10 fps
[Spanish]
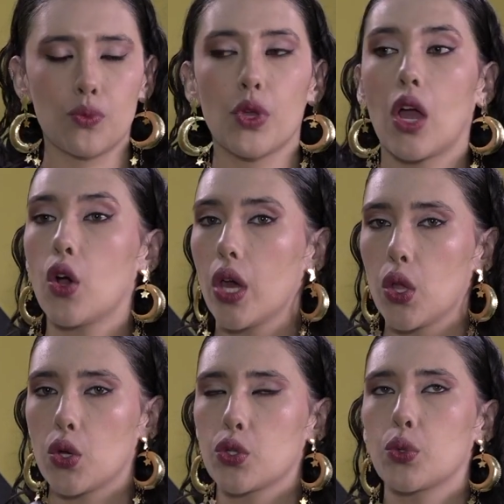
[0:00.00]
es muy
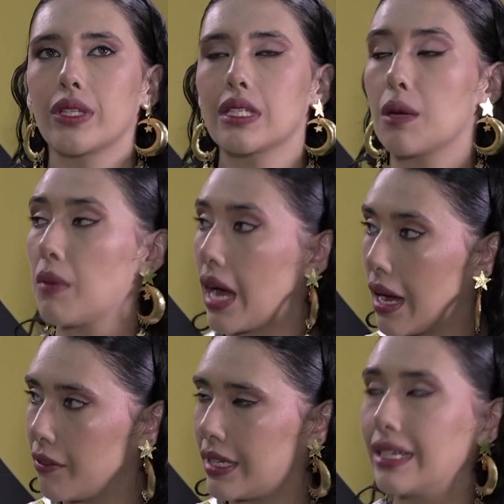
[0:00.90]
acogedor, su gente es
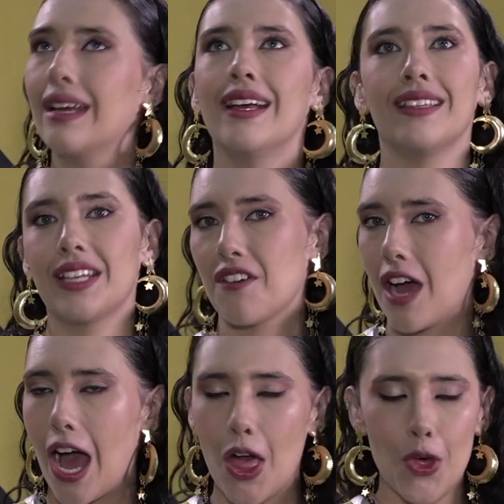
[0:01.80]
amable,
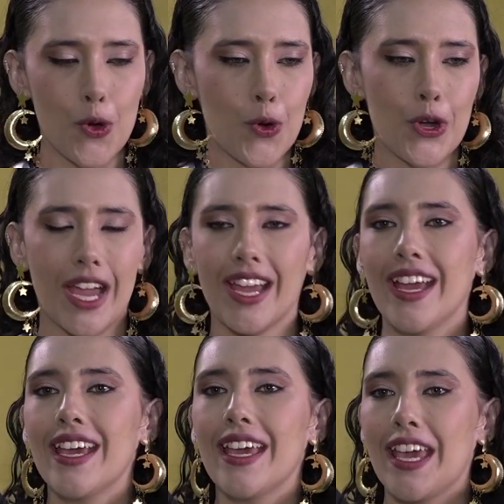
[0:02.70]
trabajadora,
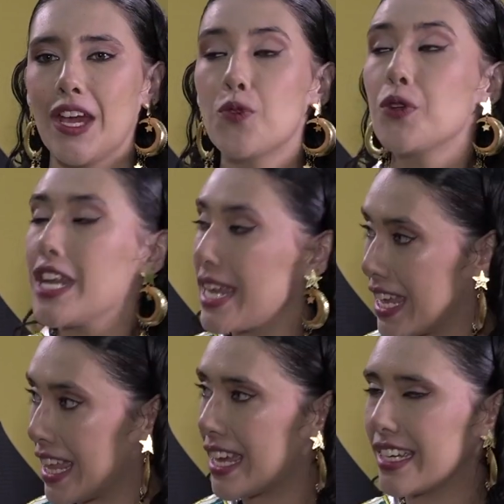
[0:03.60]
eh,
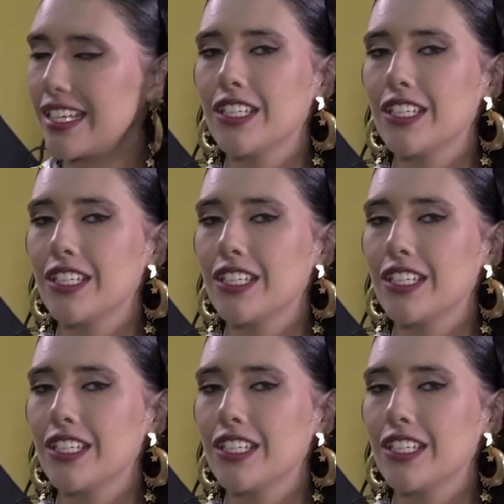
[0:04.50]
unida.